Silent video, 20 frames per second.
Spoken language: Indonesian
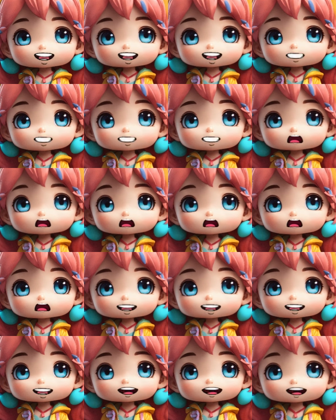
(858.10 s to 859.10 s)
Dia
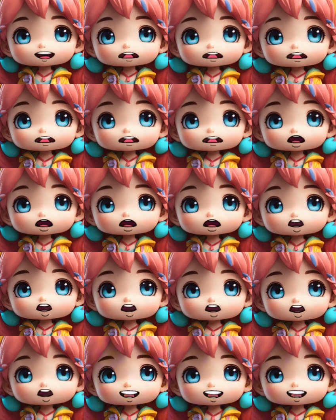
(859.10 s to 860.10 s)
membuka email di
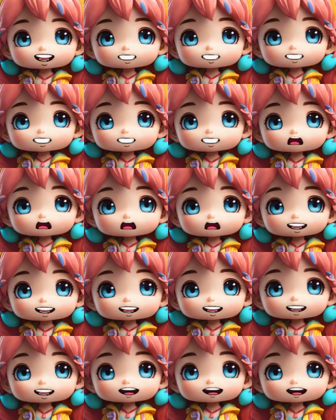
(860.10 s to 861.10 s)
ponselnya dan
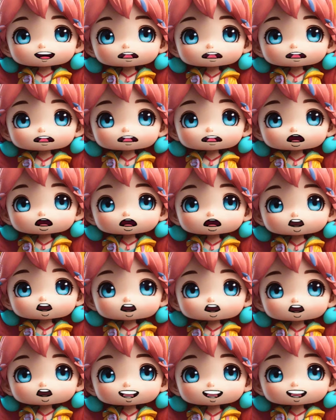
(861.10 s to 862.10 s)
membaca email yang
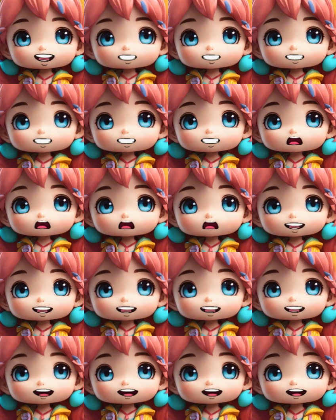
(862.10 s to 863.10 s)
dikirim oleh CEO
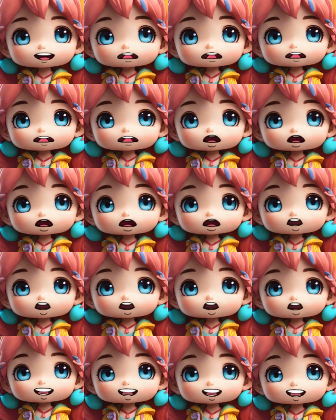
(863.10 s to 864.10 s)
Quest
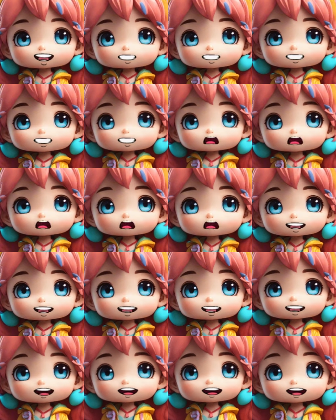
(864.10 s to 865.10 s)
International.
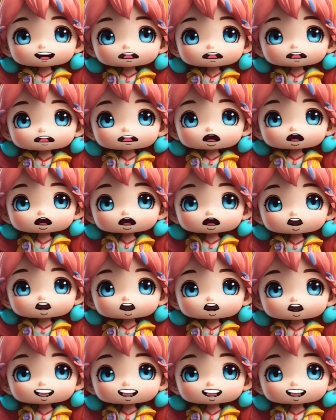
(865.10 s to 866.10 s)
Dia
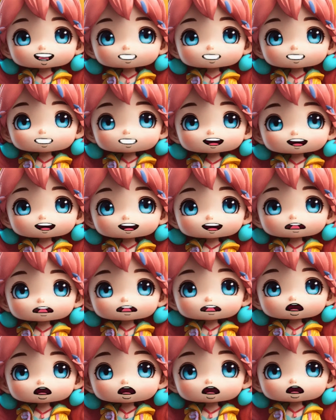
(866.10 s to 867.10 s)
merasa bahwa CEO
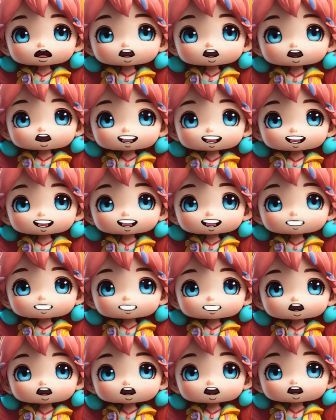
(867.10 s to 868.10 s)
Quest
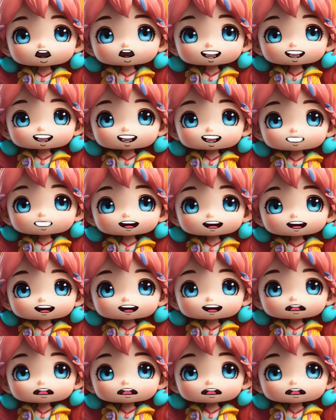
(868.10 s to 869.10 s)
International yang Ezra
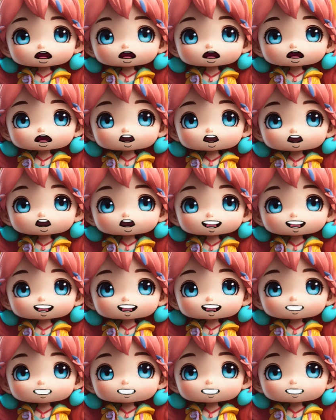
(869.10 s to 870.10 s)
temukan untuknya
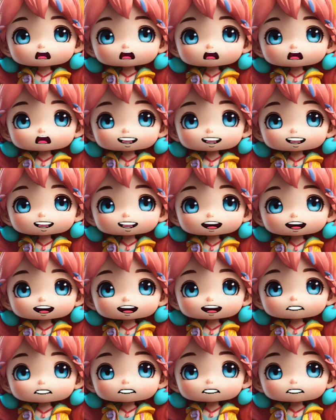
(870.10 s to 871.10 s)
cukup bisa
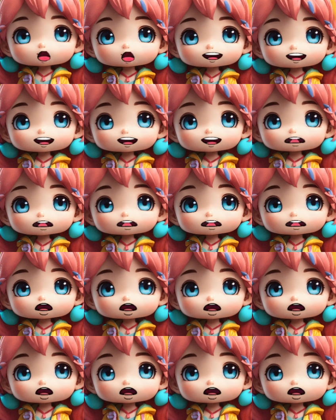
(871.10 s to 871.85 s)
diandalkan.